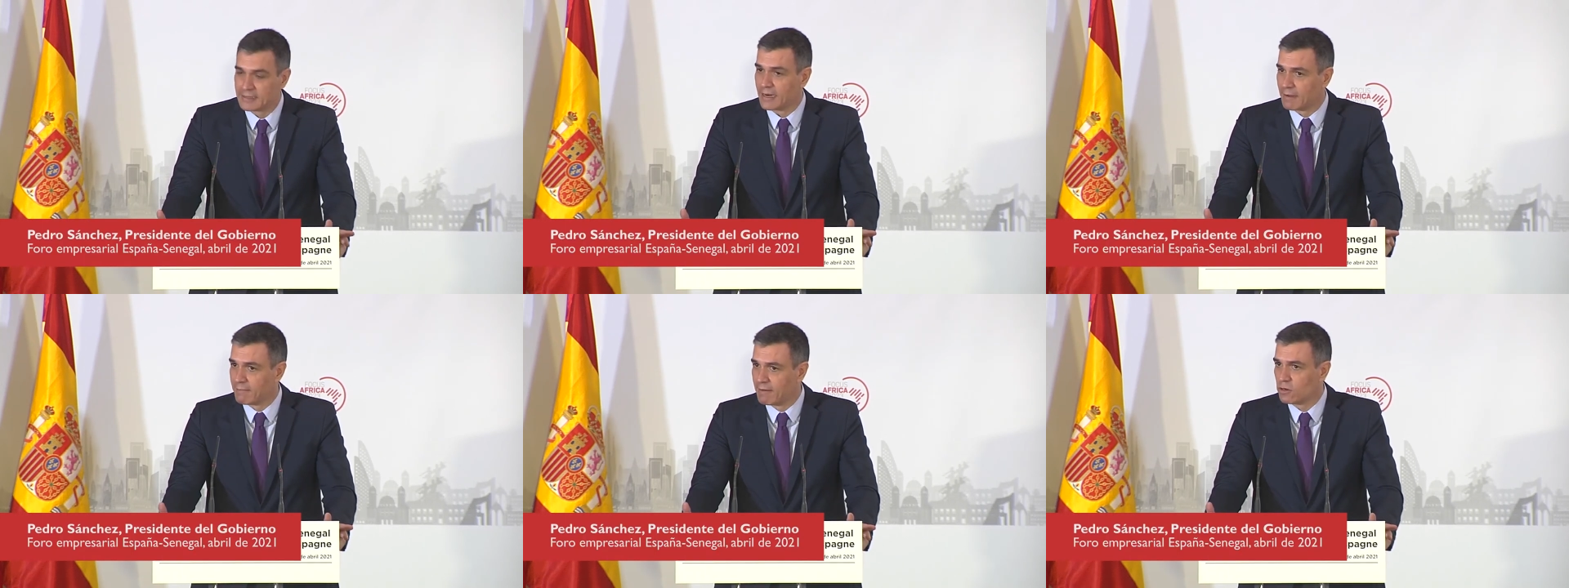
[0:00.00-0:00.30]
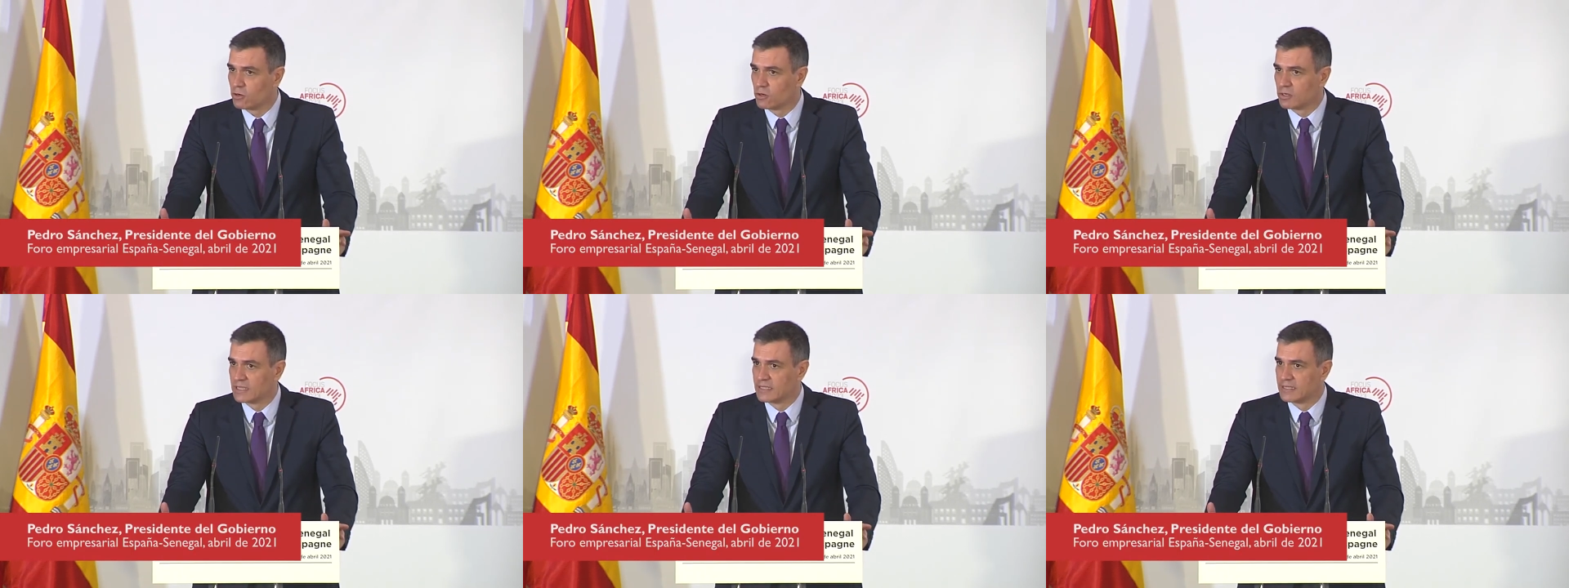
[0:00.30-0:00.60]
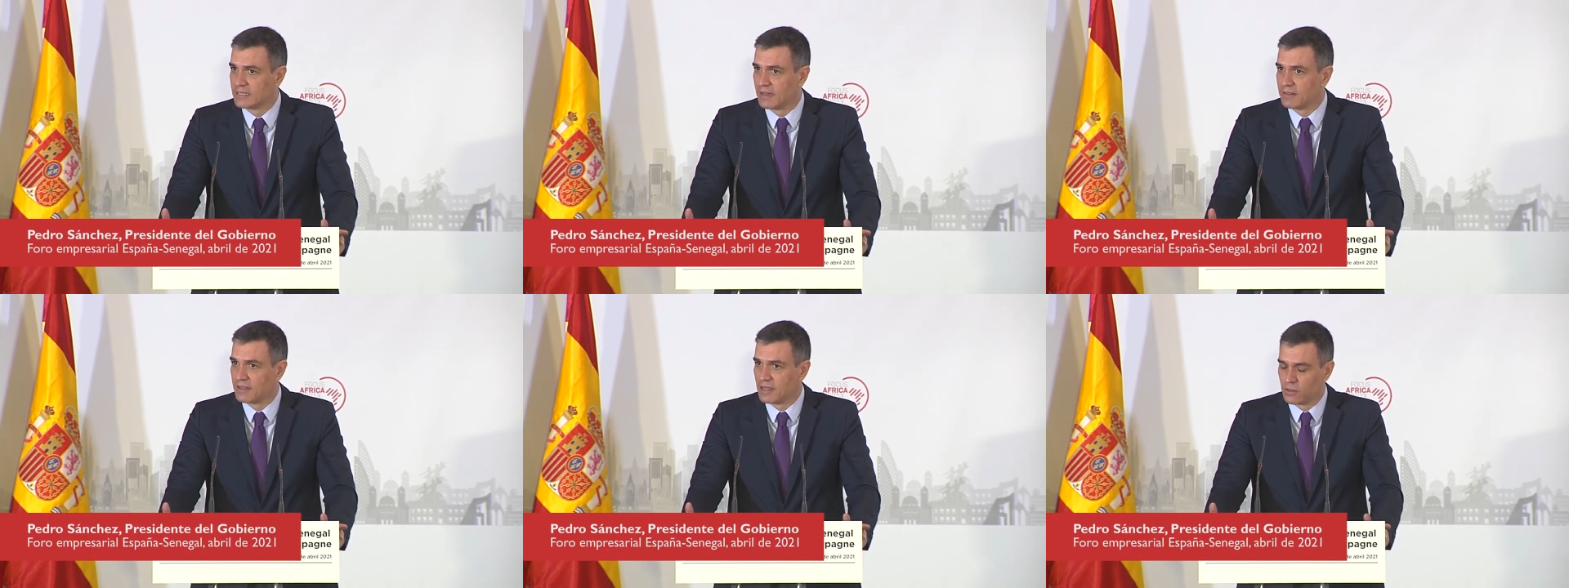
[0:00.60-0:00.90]
trabajo que
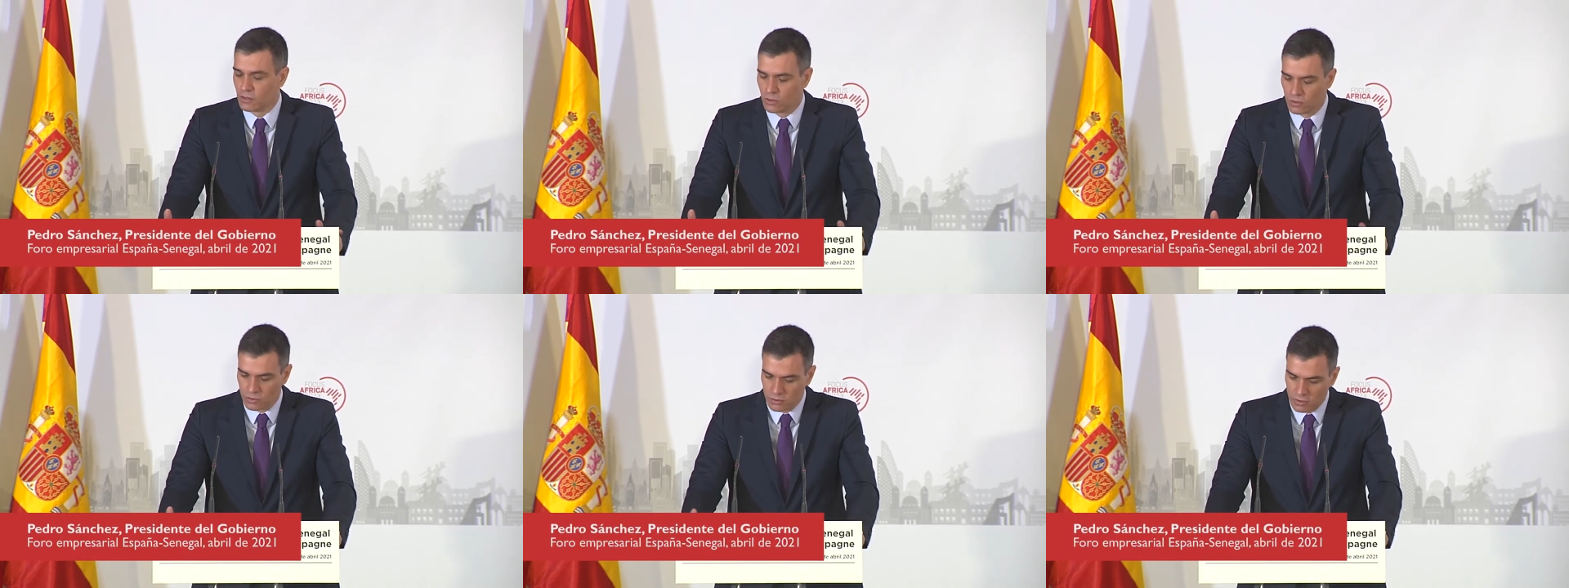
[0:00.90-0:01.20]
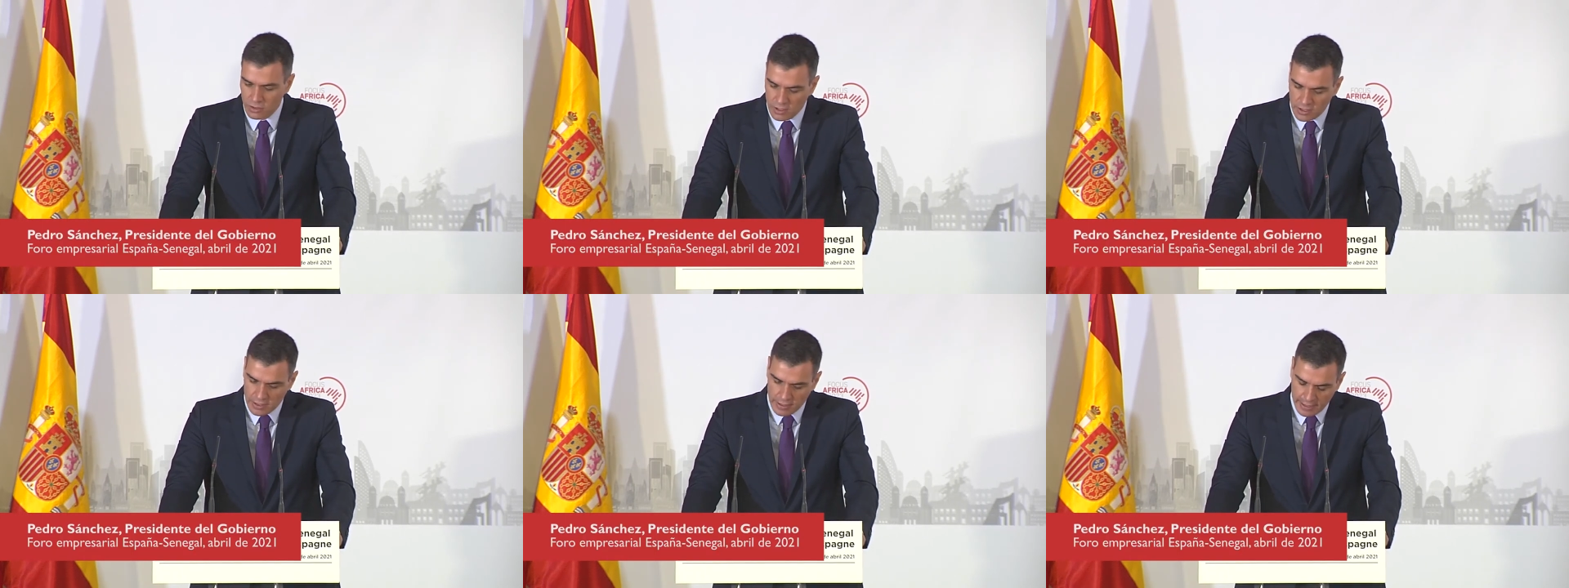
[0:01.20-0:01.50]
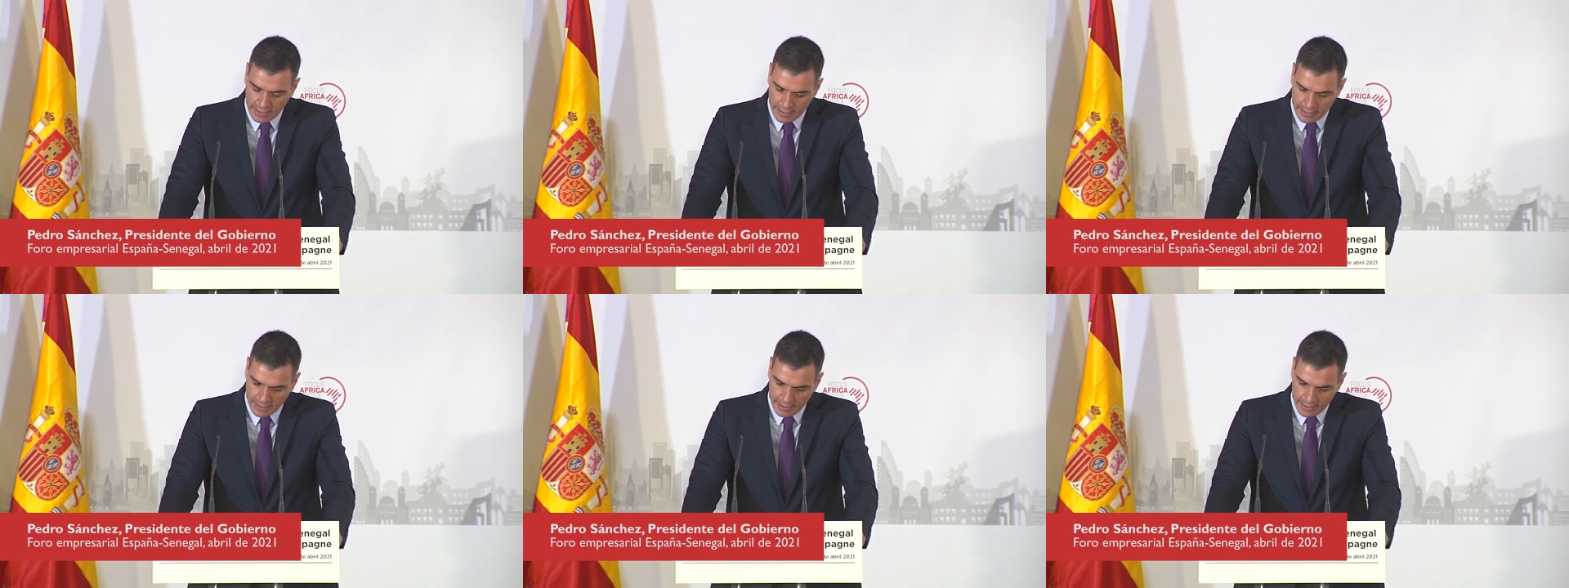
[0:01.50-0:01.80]
está haciendo
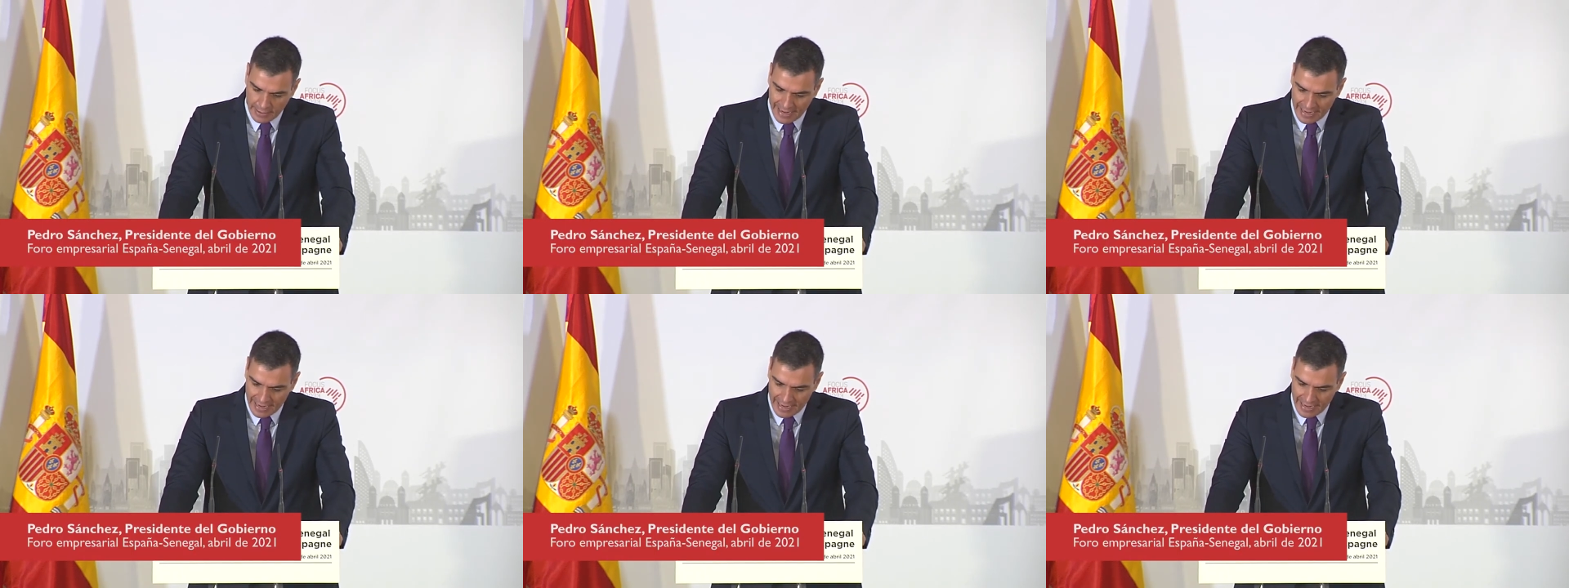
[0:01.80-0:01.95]
eh,